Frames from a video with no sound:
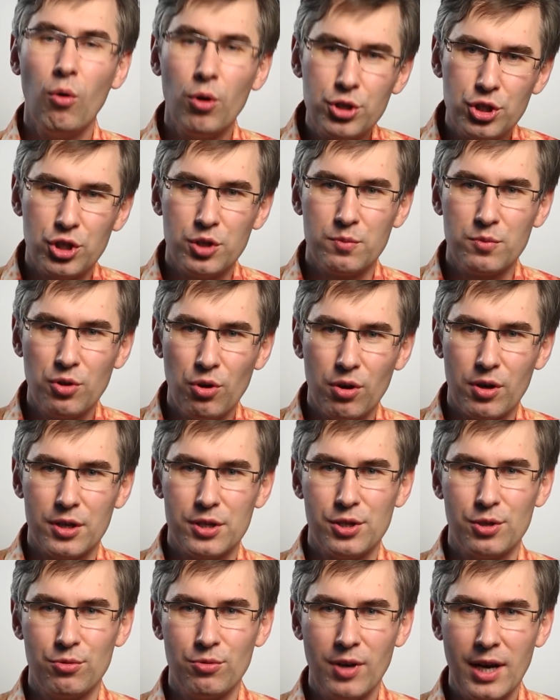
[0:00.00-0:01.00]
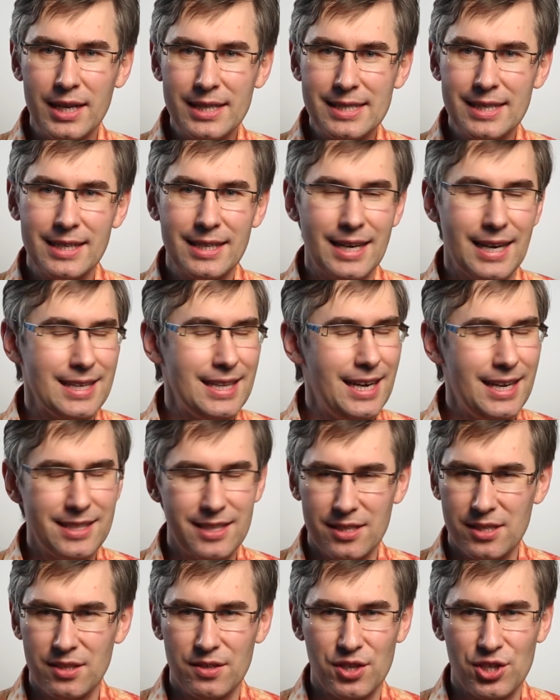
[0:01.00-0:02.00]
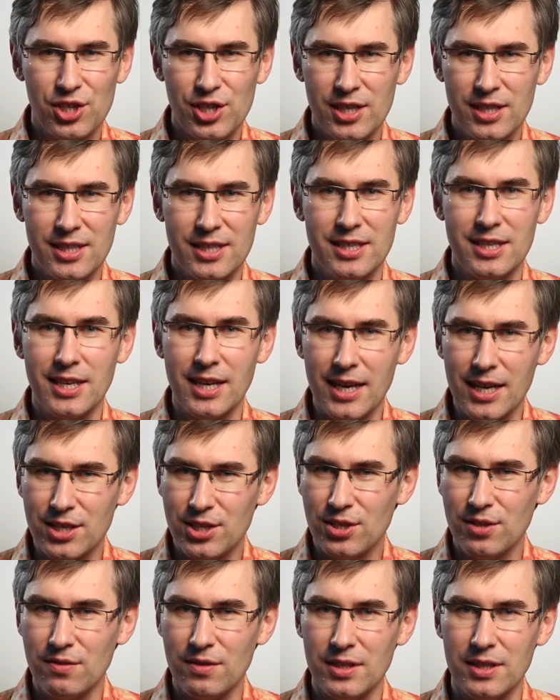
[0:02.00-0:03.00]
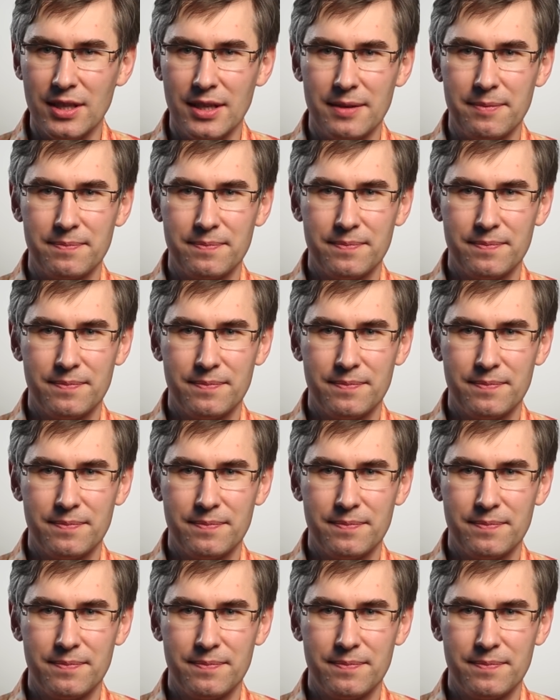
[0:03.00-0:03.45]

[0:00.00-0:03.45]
очень много ситуаций, когда это совершенно не очевидно.